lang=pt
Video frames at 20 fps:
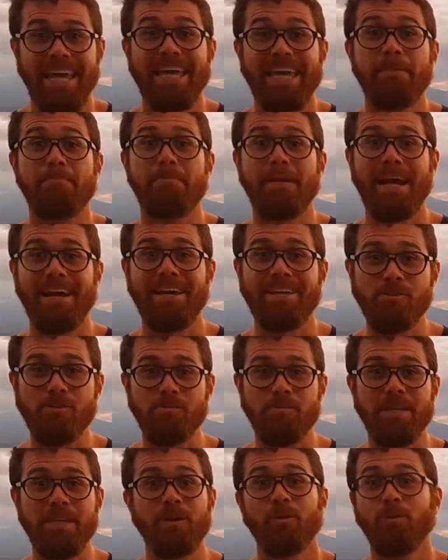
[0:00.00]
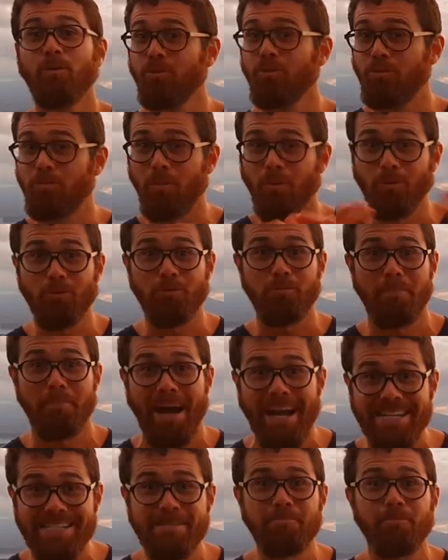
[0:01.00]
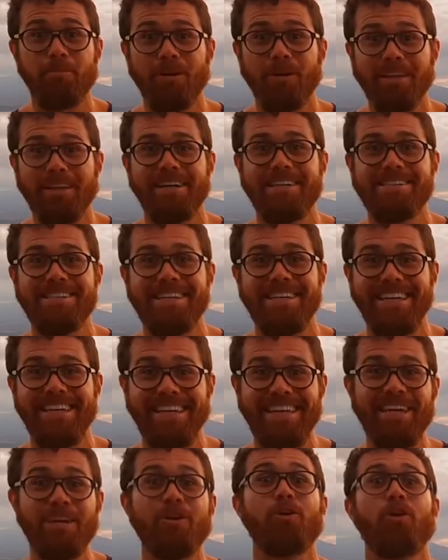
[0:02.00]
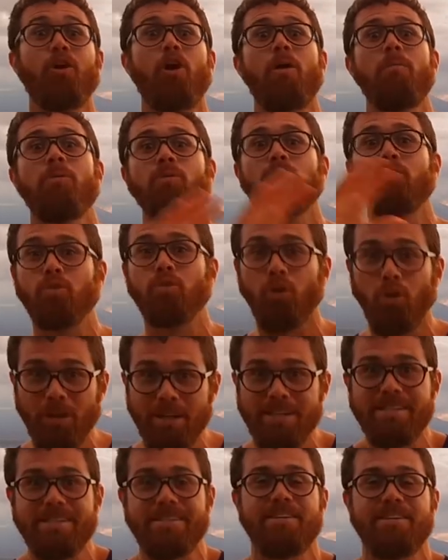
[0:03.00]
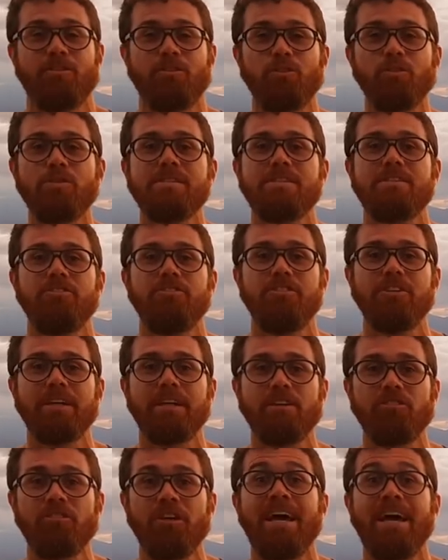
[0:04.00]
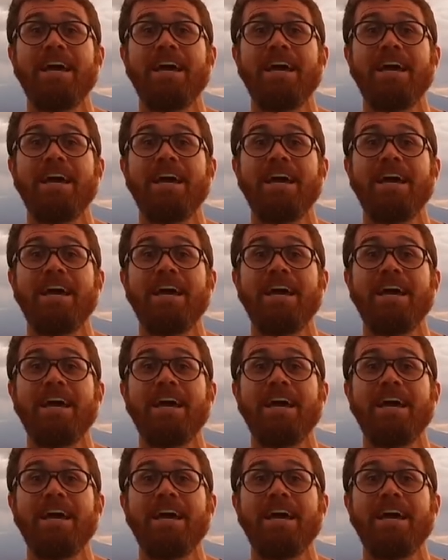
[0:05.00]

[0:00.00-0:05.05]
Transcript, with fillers: E para resumir, um dos pontos mais importantes aí que englobam todas essas 12 dicas,